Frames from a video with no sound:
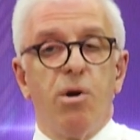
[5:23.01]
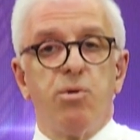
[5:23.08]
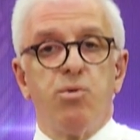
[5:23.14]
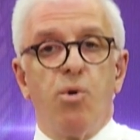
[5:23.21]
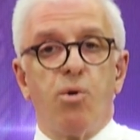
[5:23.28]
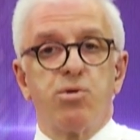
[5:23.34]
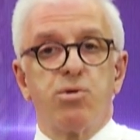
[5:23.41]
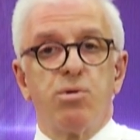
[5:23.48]

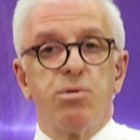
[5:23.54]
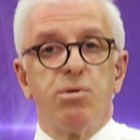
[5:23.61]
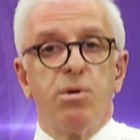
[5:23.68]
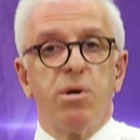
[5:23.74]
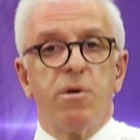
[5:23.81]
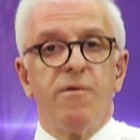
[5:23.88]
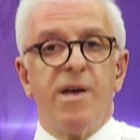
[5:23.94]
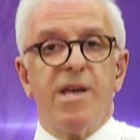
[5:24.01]

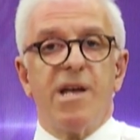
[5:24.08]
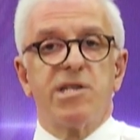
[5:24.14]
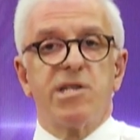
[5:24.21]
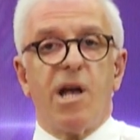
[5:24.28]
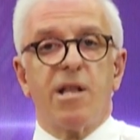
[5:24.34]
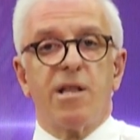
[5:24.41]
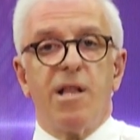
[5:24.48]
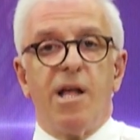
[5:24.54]
yoksulluk ve
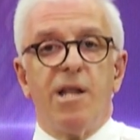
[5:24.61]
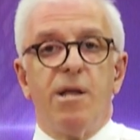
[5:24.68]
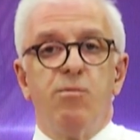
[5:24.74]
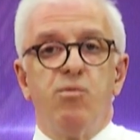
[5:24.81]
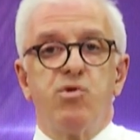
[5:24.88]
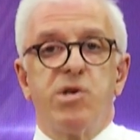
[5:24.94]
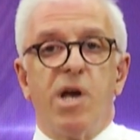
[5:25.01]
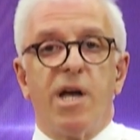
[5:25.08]
yasaklarla
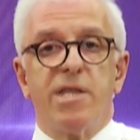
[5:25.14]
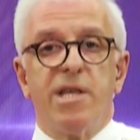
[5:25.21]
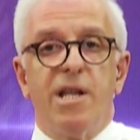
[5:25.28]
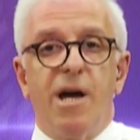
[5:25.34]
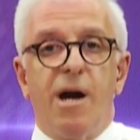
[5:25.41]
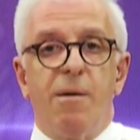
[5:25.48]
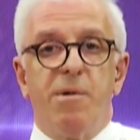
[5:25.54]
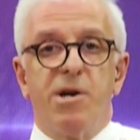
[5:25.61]
mücadele
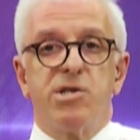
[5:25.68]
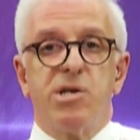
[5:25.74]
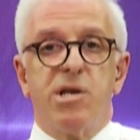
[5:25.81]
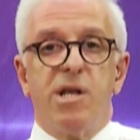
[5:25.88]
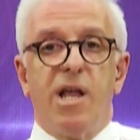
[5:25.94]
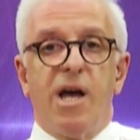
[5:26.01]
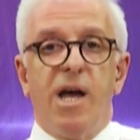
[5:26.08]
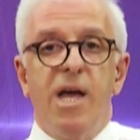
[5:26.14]

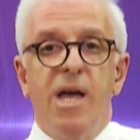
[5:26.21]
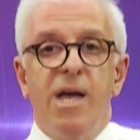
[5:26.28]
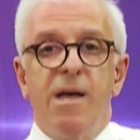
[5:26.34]
amacıyla